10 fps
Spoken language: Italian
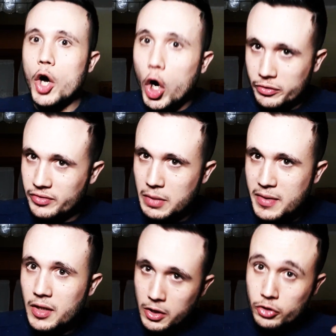
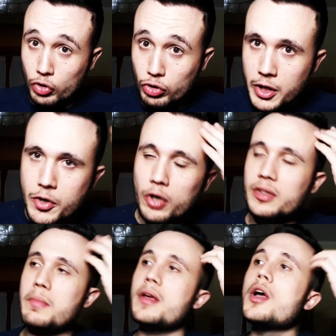ottimi, sottolineo
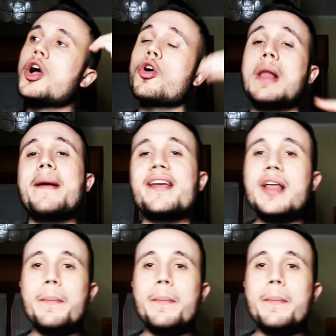ottimi, con la maglia del